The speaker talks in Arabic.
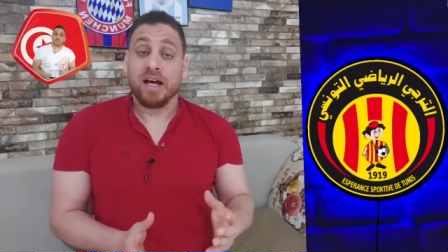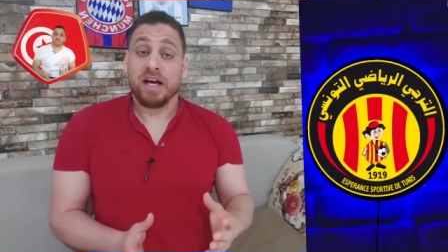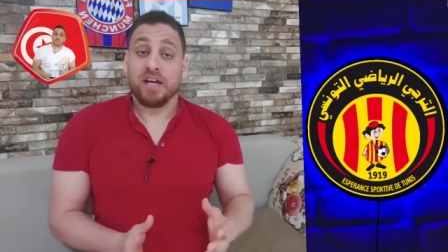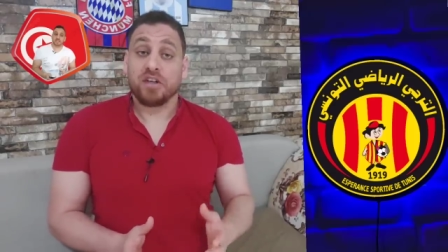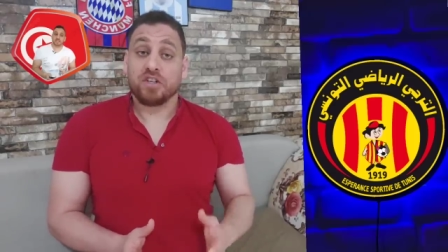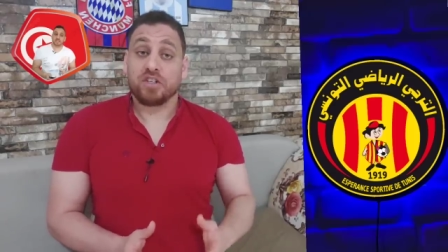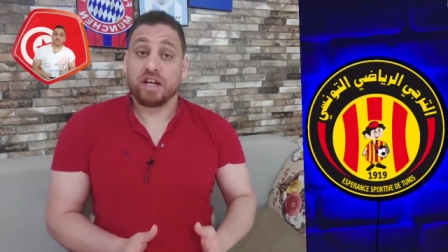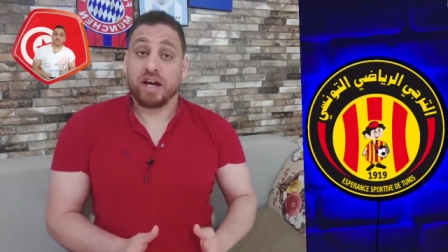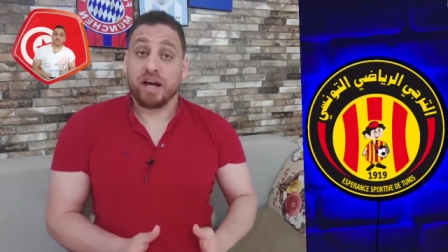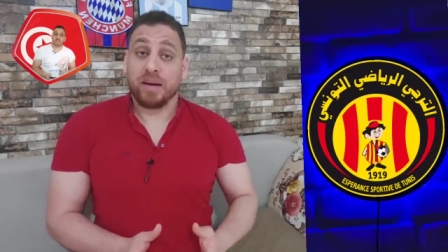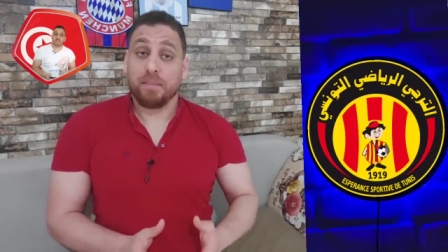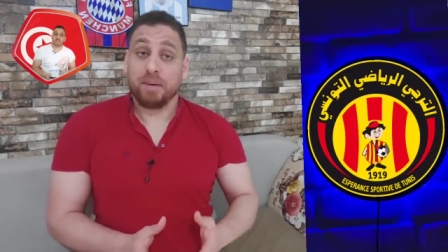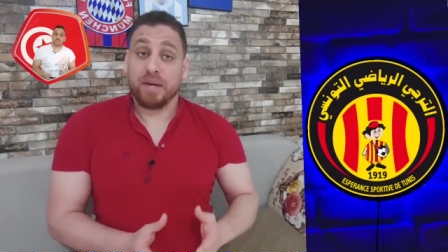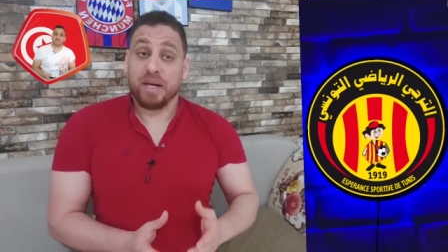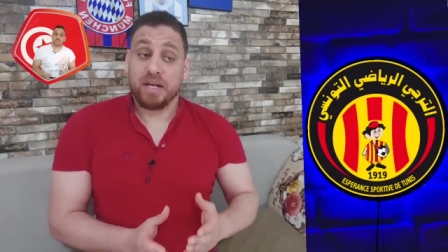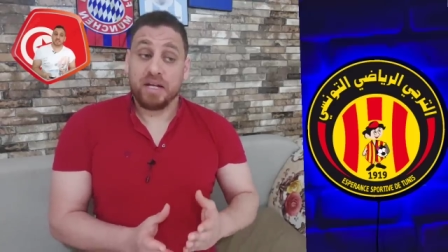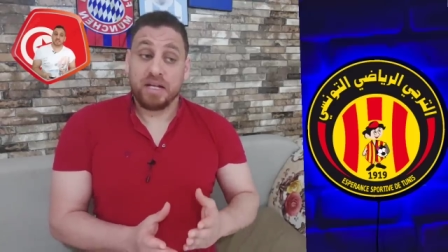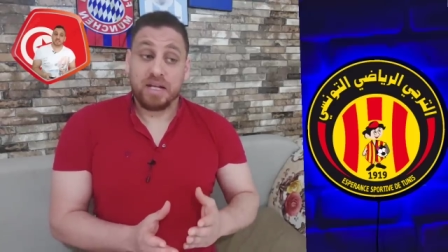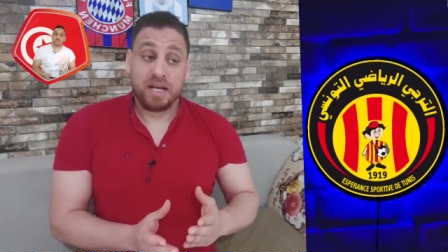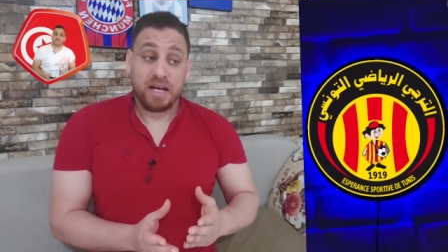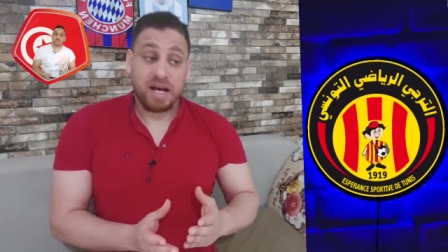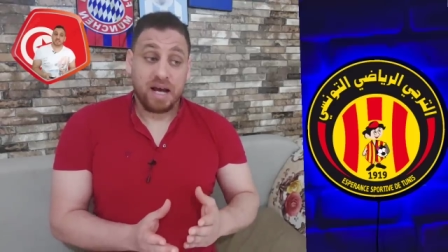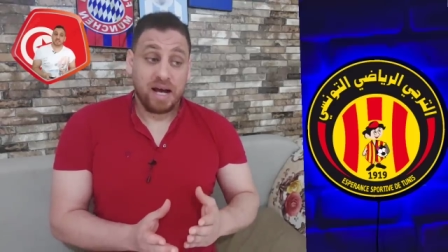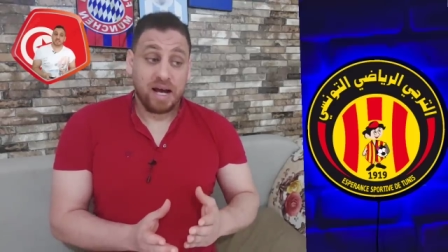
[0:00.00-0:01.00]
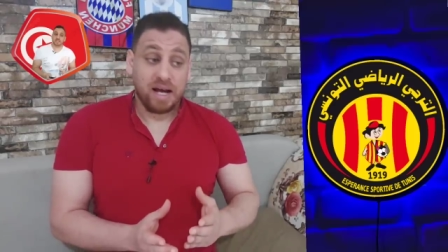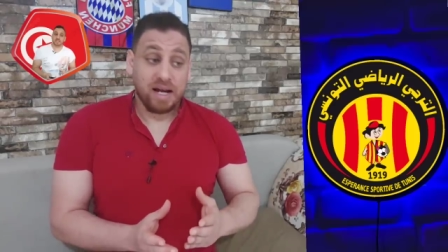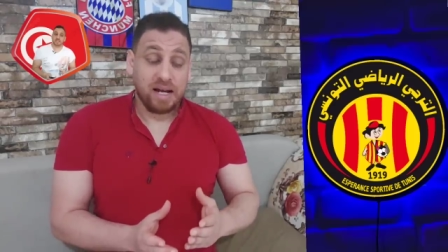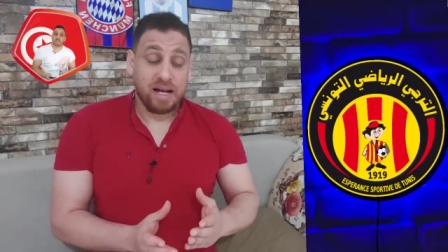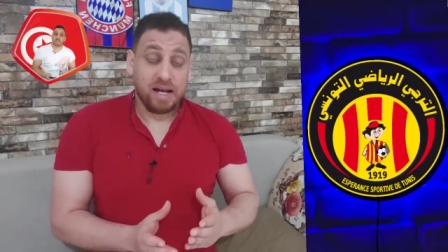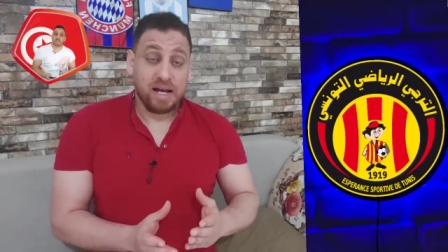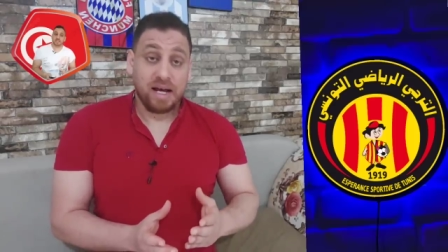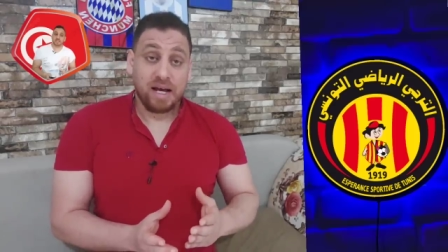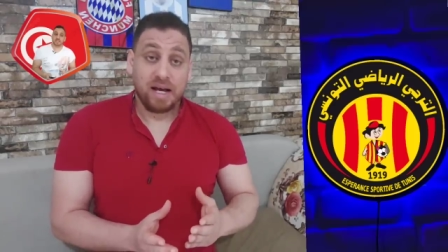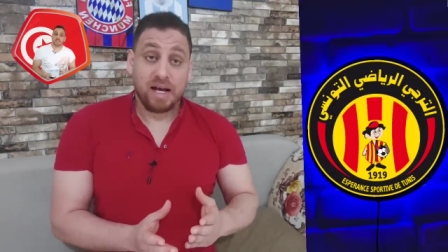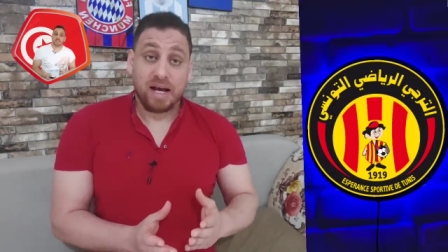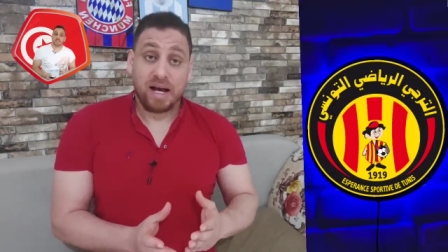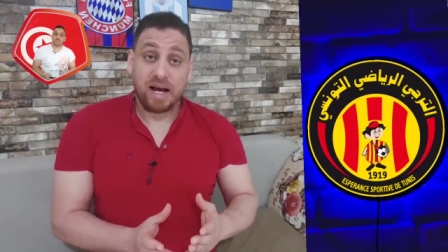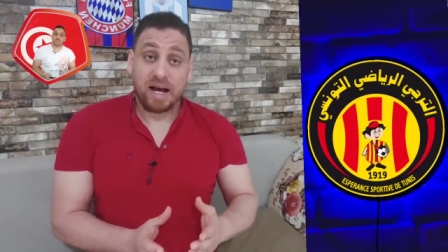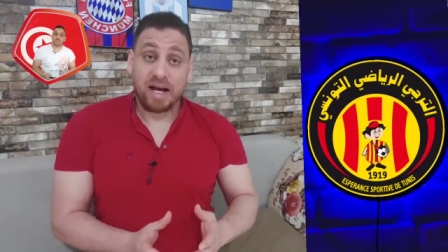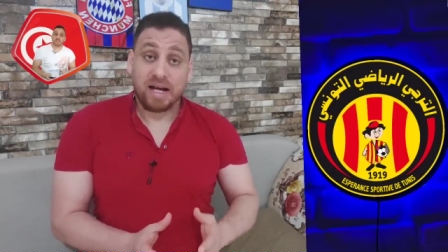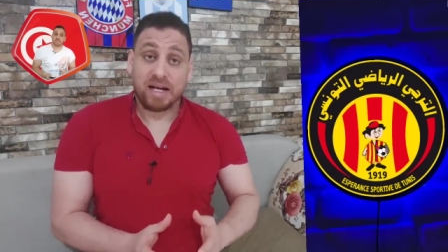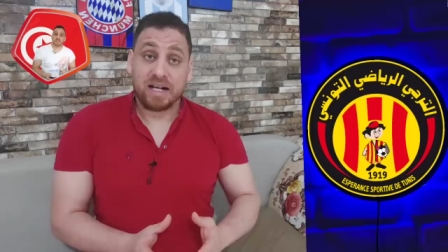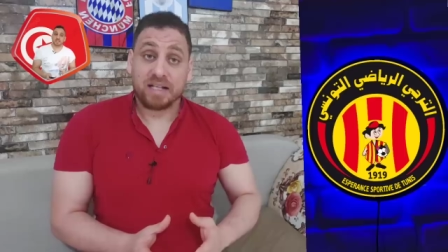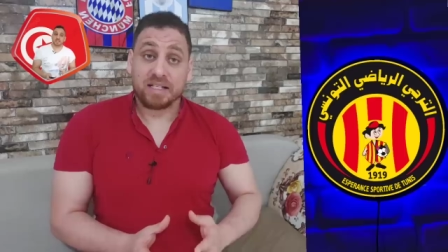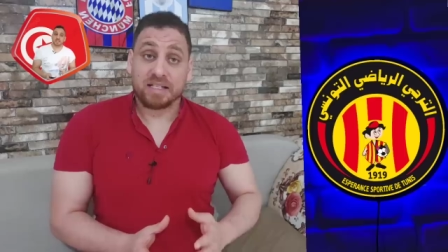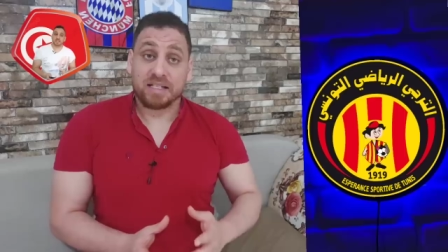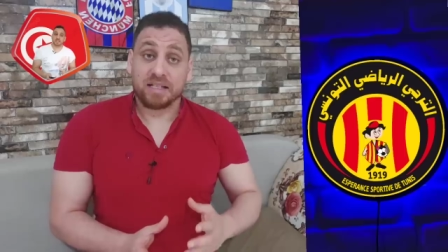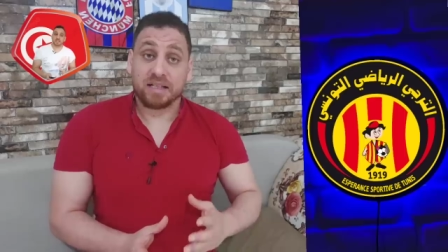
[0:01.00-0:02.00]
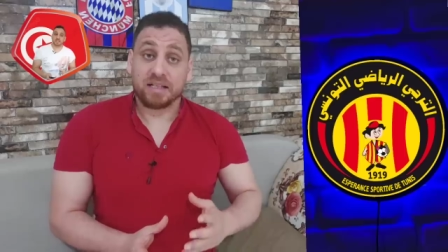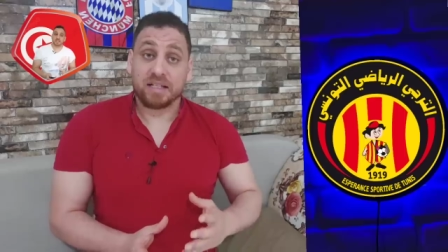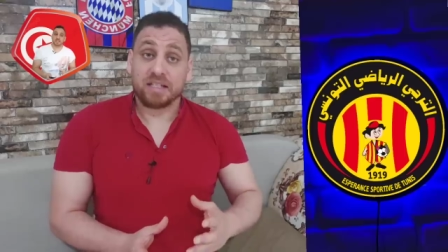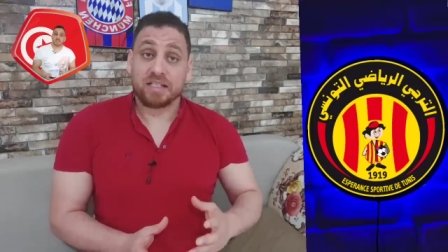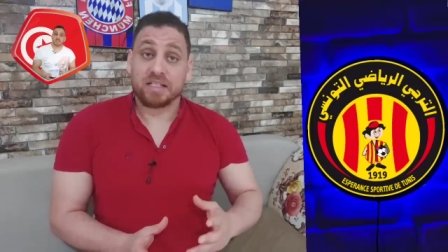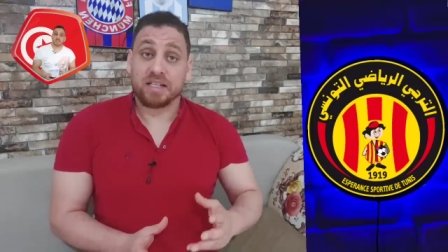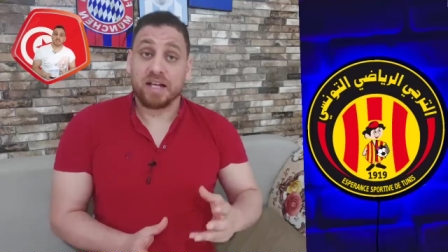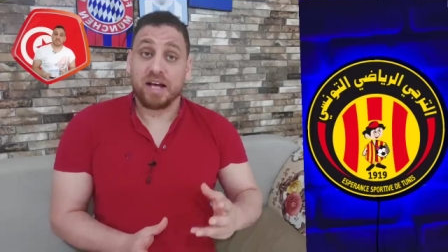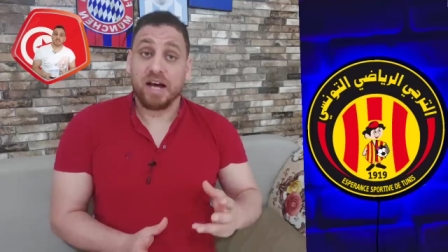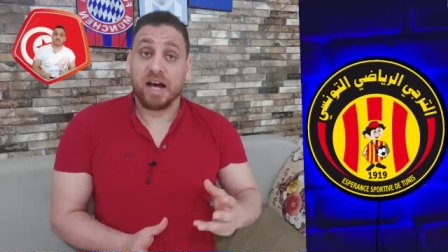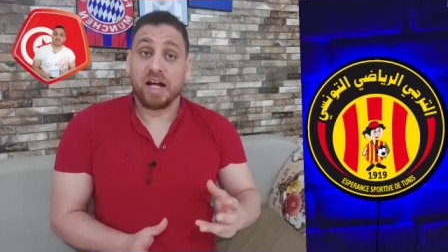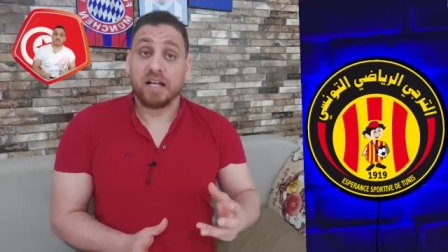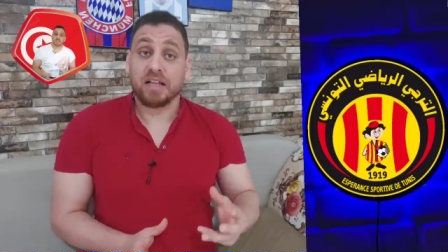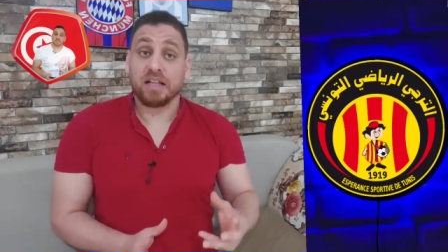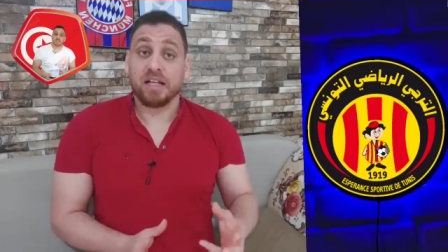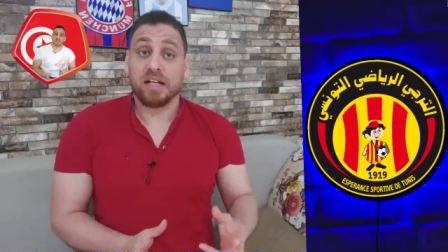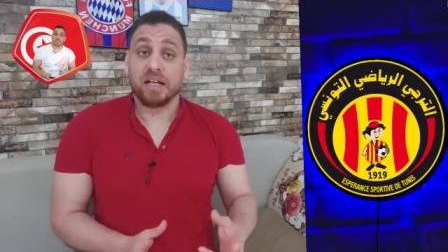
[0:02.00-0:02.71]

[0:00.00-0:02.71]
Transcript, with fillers: الشعباني على عكس التصريحات